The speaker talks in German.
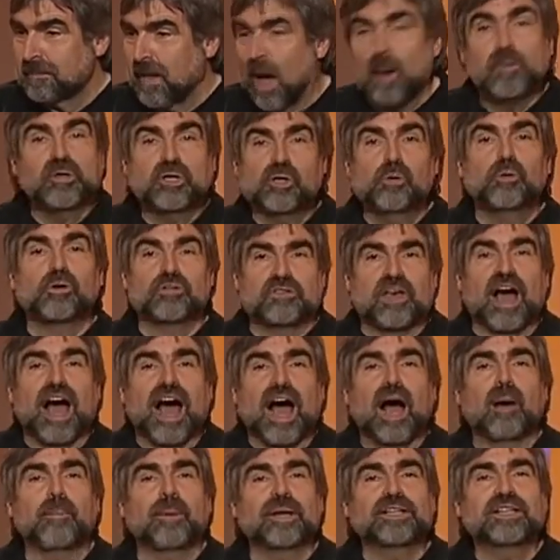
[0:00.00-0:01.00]
Aber die USA
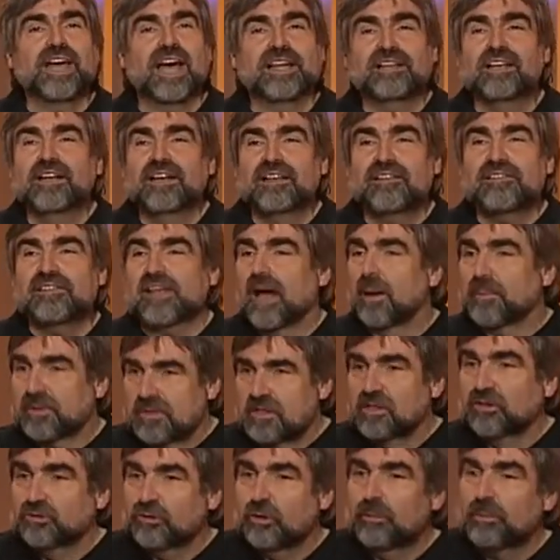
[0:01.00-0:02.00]
arbeiten eine Liste ab,
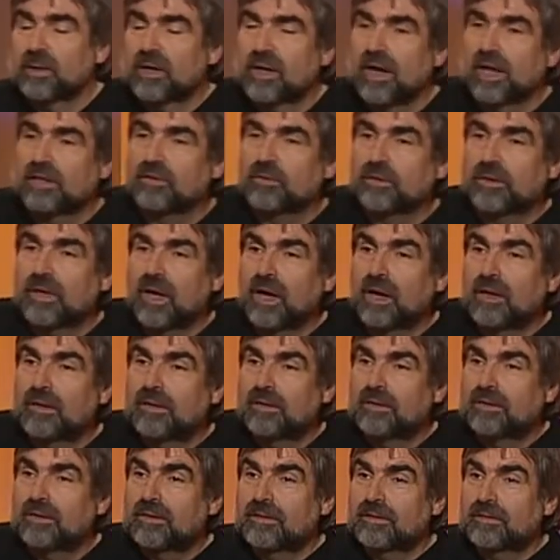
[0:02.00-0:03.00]
ist Ihnen schon bekannt, oder?
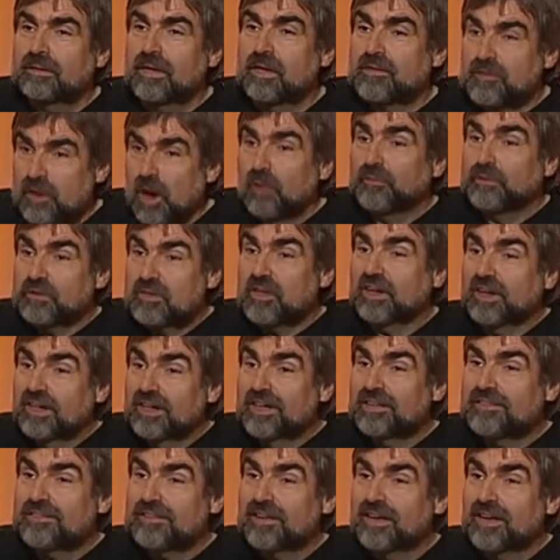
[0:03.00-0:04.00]
Das ist eine offizielle
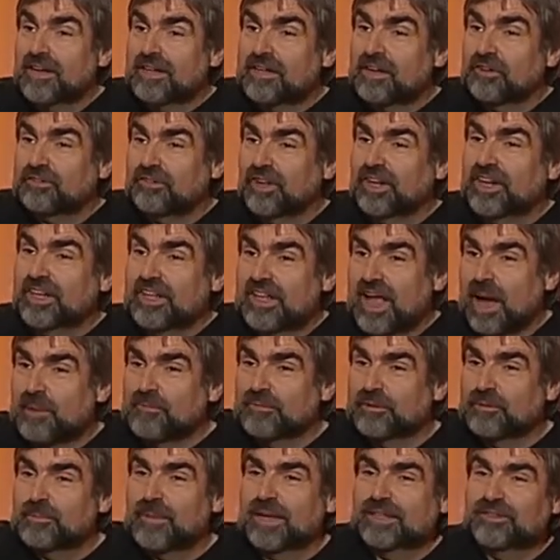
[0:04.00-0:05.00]
Liste. Da stehen die
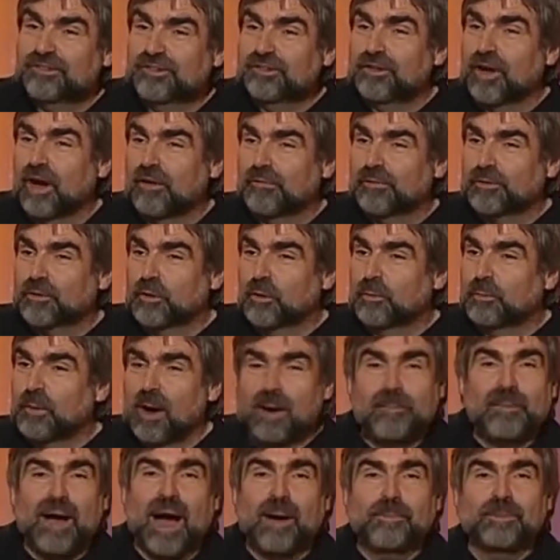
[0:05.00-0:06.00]
Namen von Menschen drauf, von
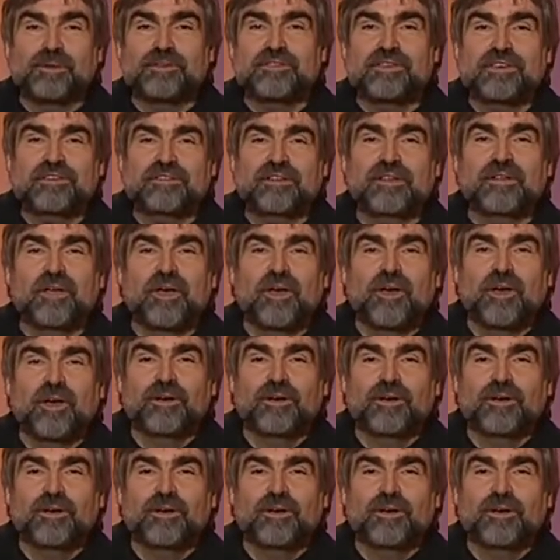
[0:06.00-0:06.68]
Obama abgesegnet.